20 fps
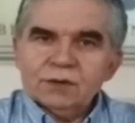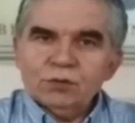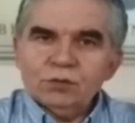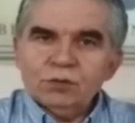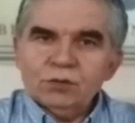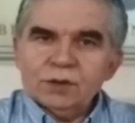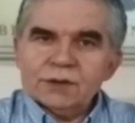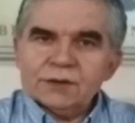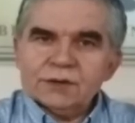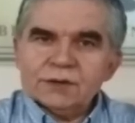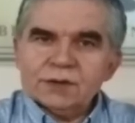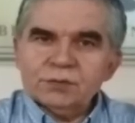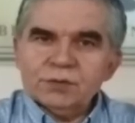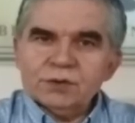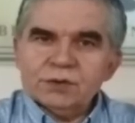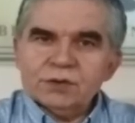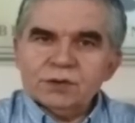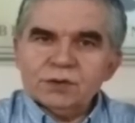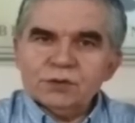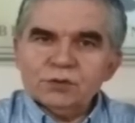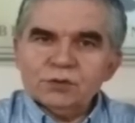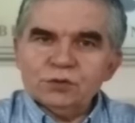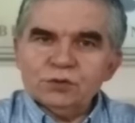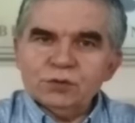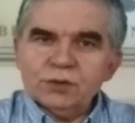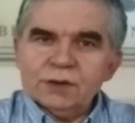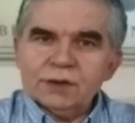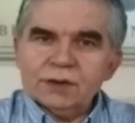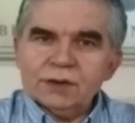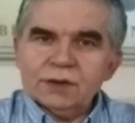Orası da bir
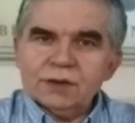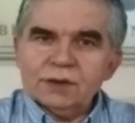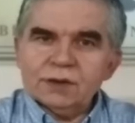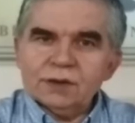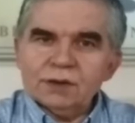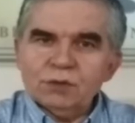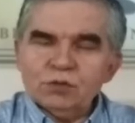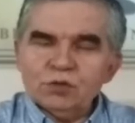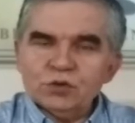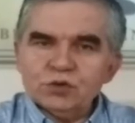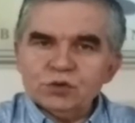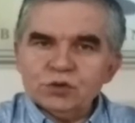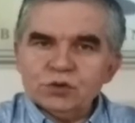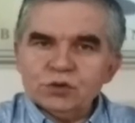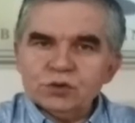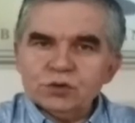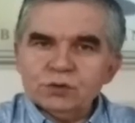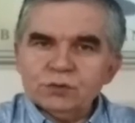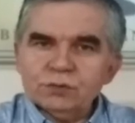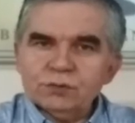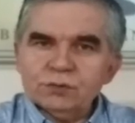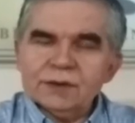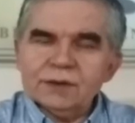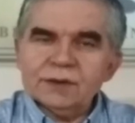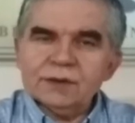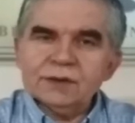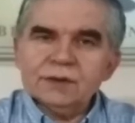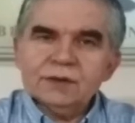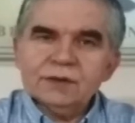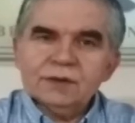sükunete kavuşur
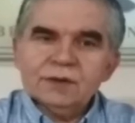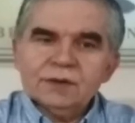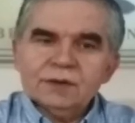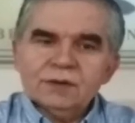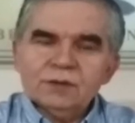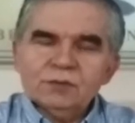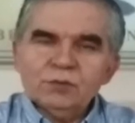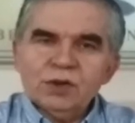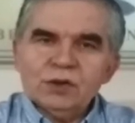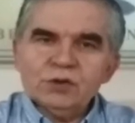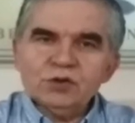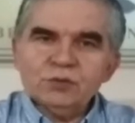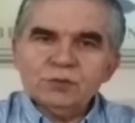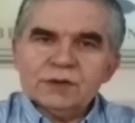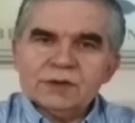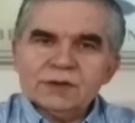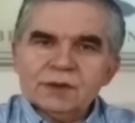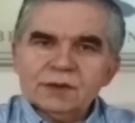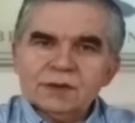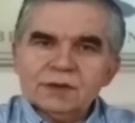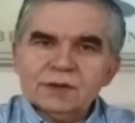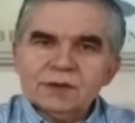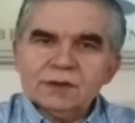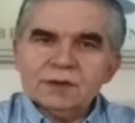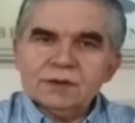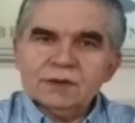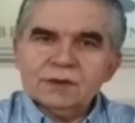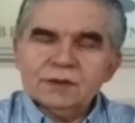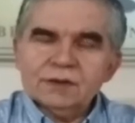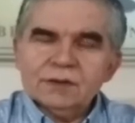ve masum
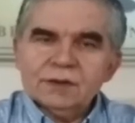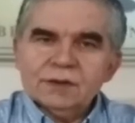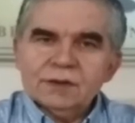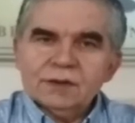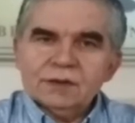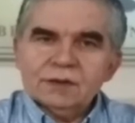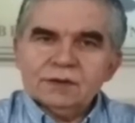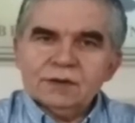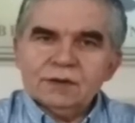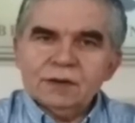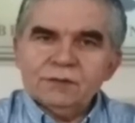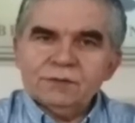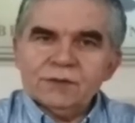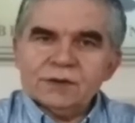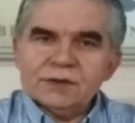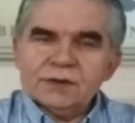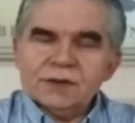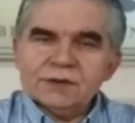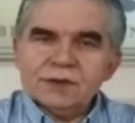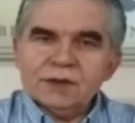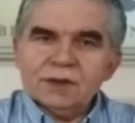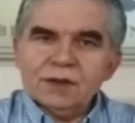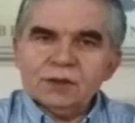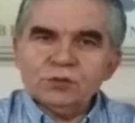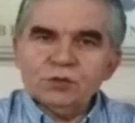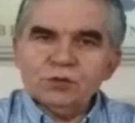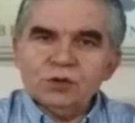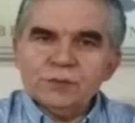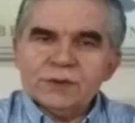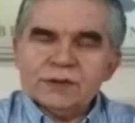insanların daha fazla zarar
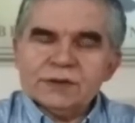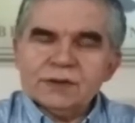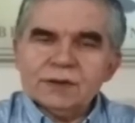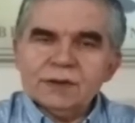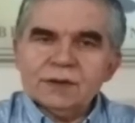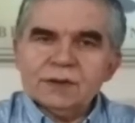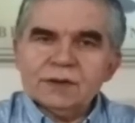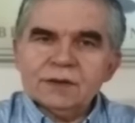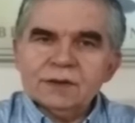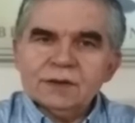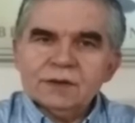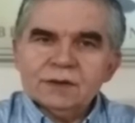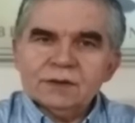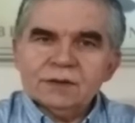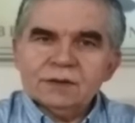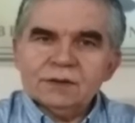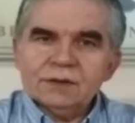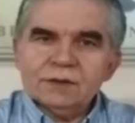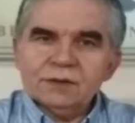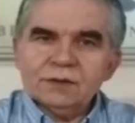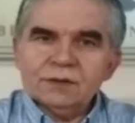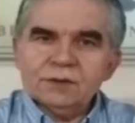görmesine e,